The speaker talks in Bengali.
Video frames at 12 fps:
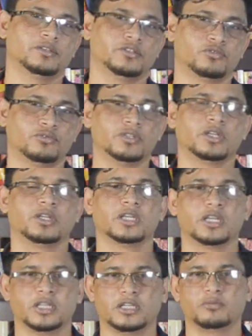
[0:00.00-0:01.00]
স্টুডেন্টদেরকে নিয়ে
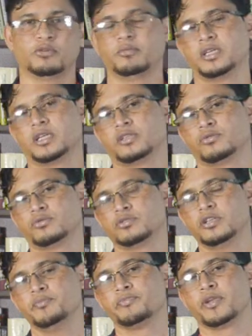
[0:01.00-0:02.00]
কেরিয়ার ডেভেলপমেন্ট নিয়ে কাজ
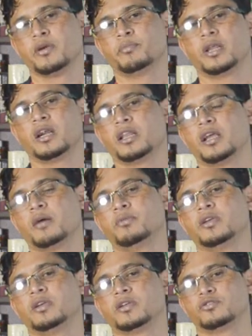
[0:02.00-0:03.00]
করছি প্যারালালে
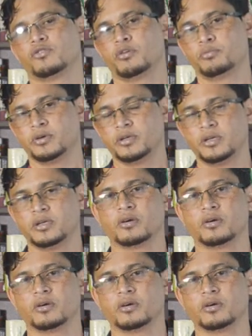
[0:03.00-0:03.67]
আমি কিছু কর্পোরেট